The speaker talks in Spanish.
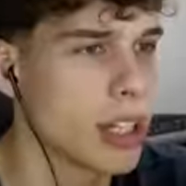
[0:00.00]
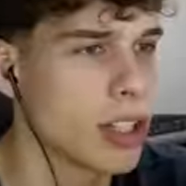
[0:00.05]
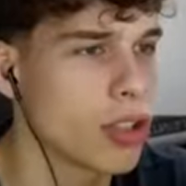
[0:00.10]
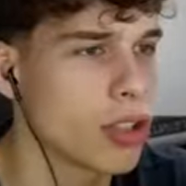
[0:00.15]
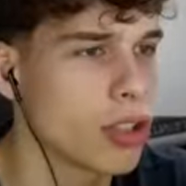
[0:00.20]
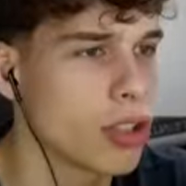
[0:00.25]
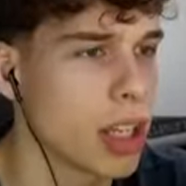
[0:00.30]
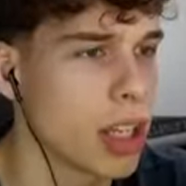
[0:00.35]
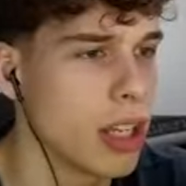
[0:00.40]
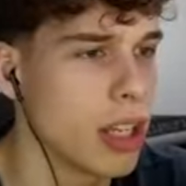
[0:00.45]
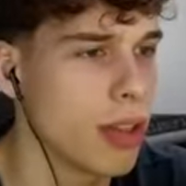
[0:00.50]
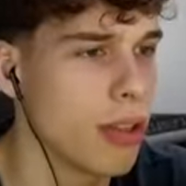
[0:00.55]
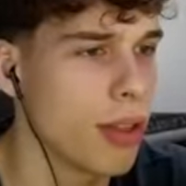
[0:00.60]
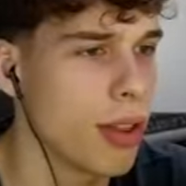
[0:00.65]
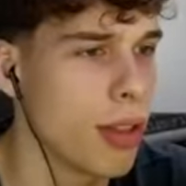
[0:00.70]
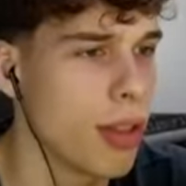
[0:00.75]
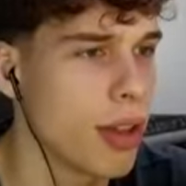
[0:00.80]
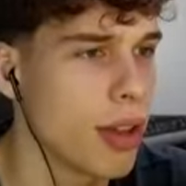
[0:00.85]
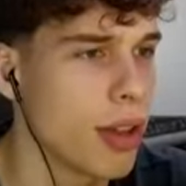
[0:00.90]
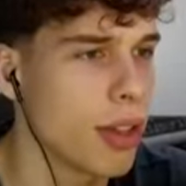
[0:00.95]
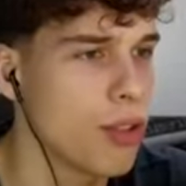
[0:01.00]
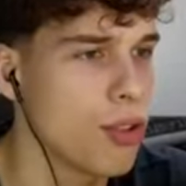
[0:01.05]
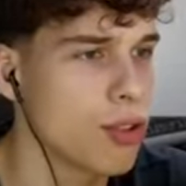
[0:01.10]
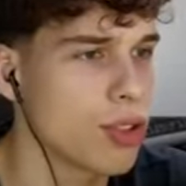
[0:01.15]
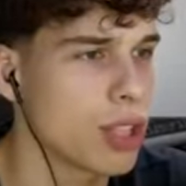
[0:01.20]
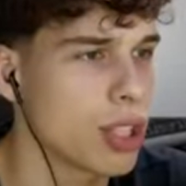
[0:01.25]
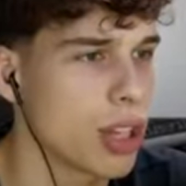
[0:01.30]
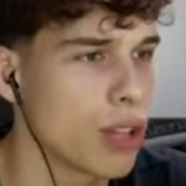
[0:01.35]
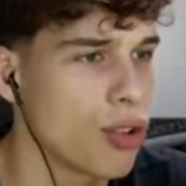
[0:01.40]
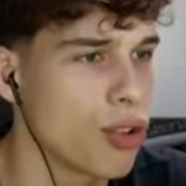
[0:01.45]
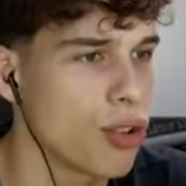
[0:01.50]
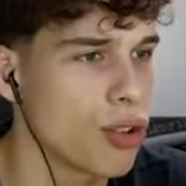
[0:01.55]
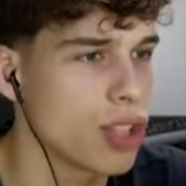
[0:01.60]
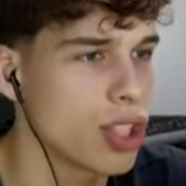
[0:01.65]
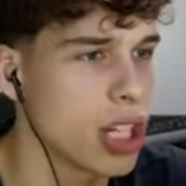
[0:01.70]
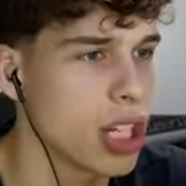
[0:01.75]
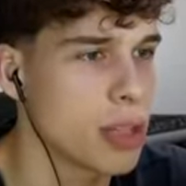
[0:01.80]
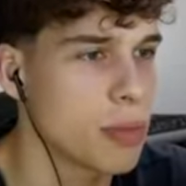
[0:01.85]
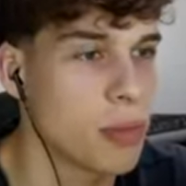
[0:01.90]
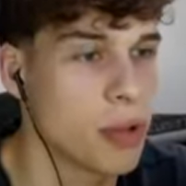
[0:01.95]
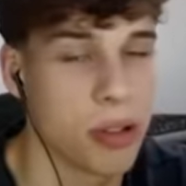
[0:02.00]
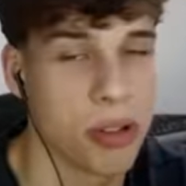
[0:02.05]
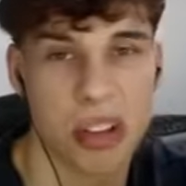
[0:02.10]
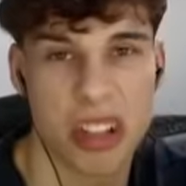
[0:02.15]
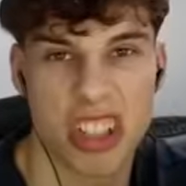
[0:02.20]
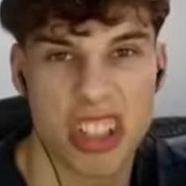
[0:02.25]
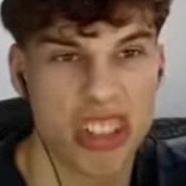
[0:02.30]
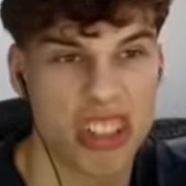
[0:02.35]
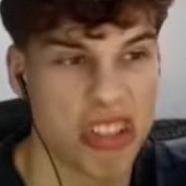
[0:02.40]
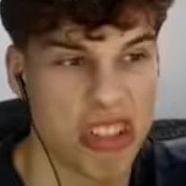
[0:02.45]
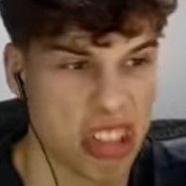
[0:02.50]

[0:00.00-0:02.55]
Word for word: esto está lleno de cerdos, de cosas Bueno, esto